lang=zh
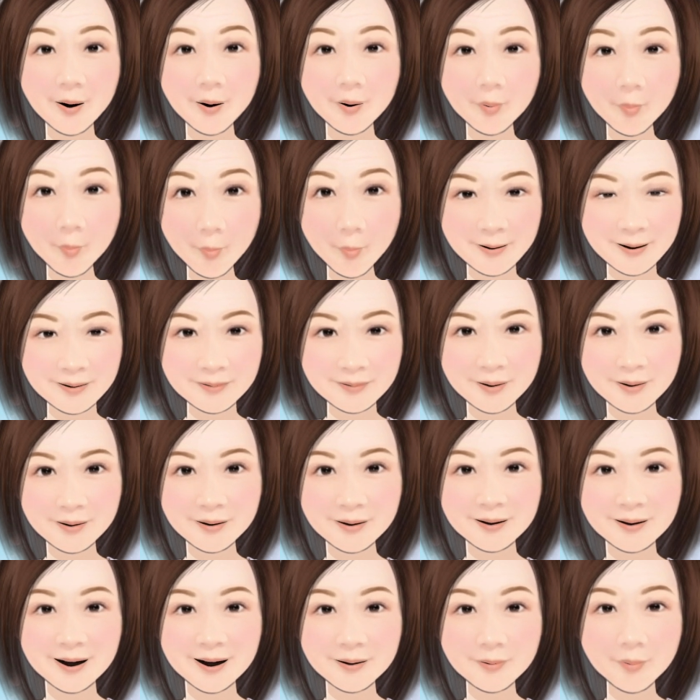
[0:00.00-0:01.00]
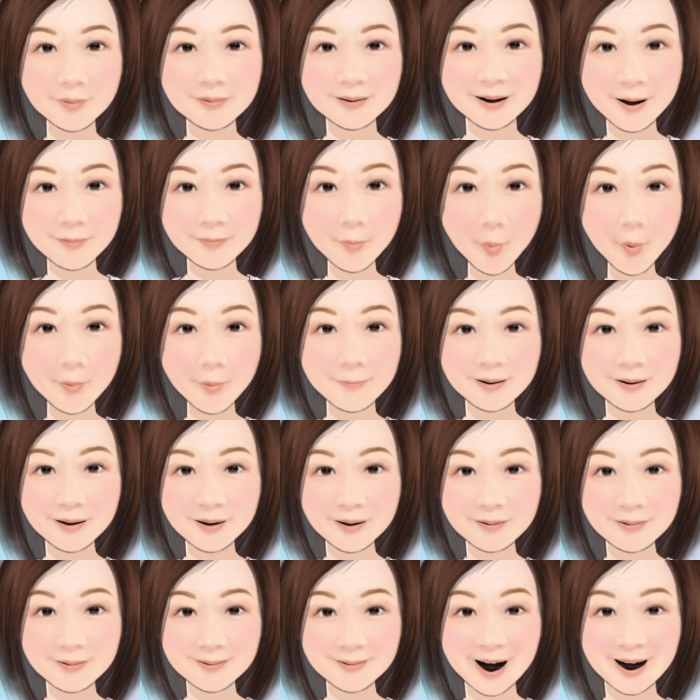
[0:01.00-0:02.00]
主要是借由角膜本
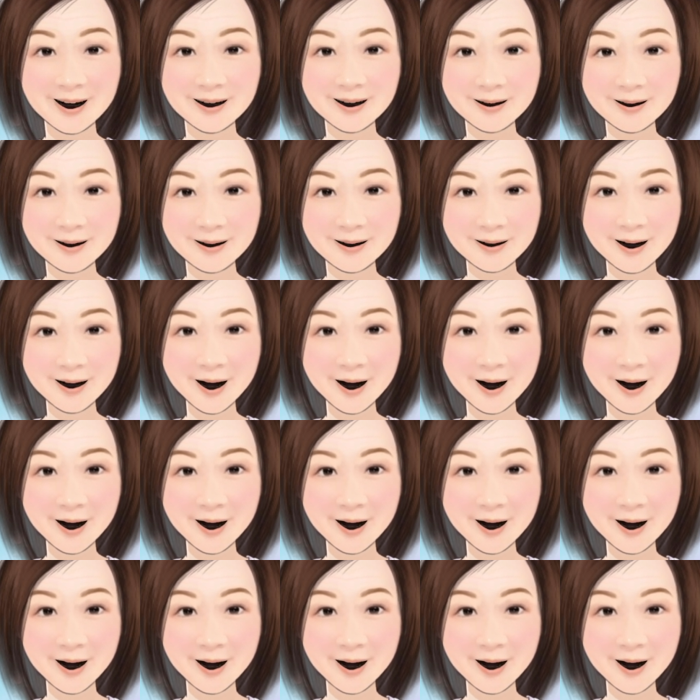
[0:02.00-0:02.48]
身的弹性，